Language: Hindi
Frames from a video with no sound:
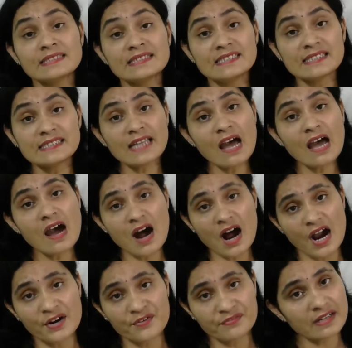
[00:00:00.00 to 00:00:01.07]
जितना
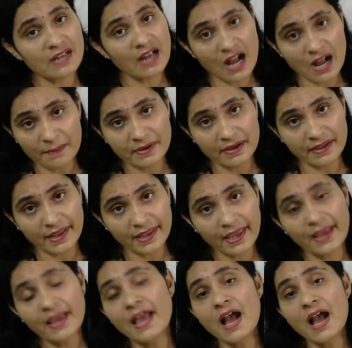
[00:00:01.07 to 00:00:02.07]
हार्डवर्क आप करेंगे